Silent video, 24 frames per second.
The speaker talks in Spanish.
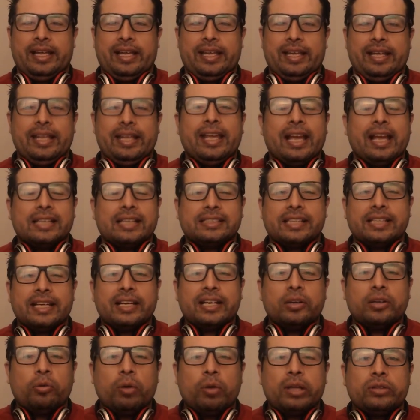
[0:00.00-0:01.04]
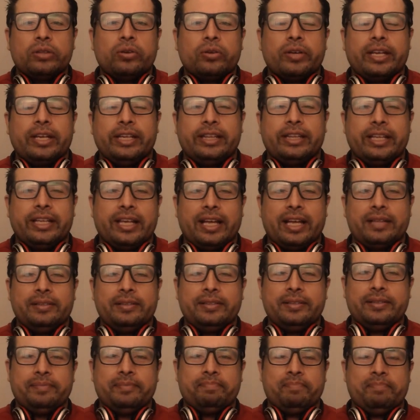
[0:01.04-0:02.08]
¿Qué hacer cuando critican
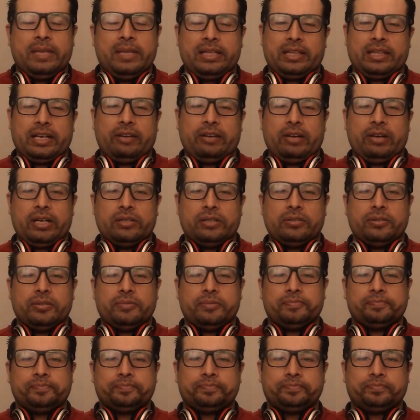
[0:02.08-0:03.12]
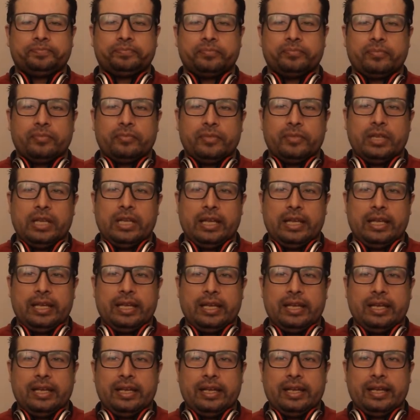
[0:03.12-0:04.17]
mi trabajo?
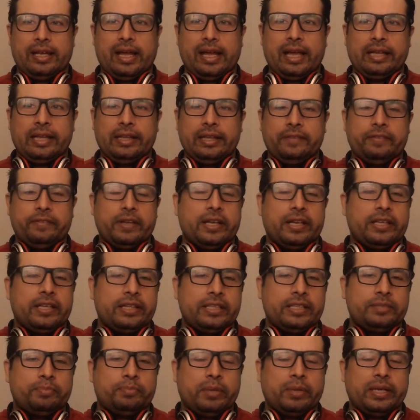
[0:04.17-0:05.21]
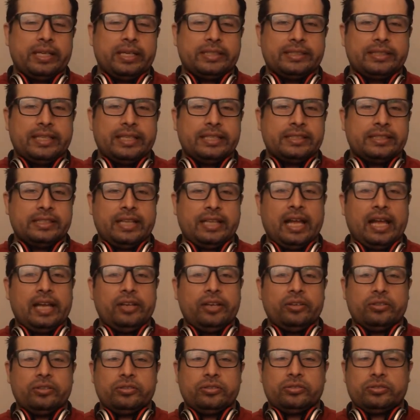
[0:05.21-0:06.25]
Eh, hay diferentes pues
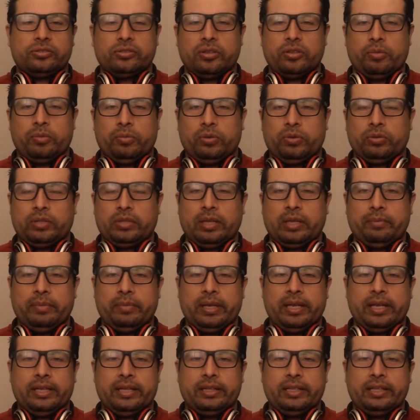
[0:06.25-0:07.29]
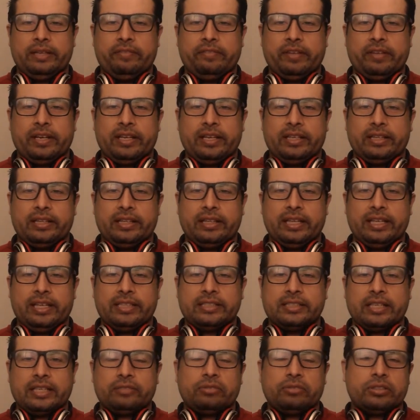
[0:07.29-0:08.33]
escenarios como también
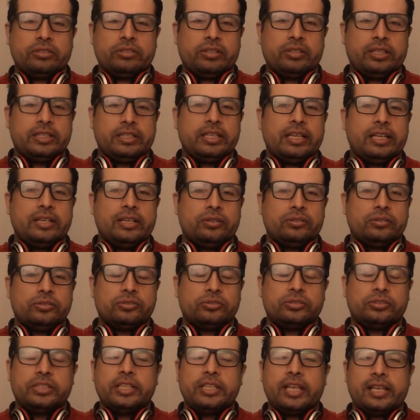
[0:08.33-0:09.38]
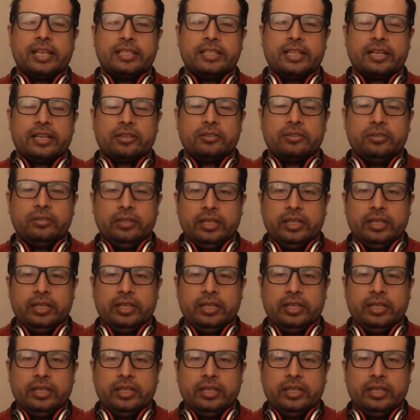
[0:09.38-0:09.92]
diferentes actuaciones de los DJs ¿cierto?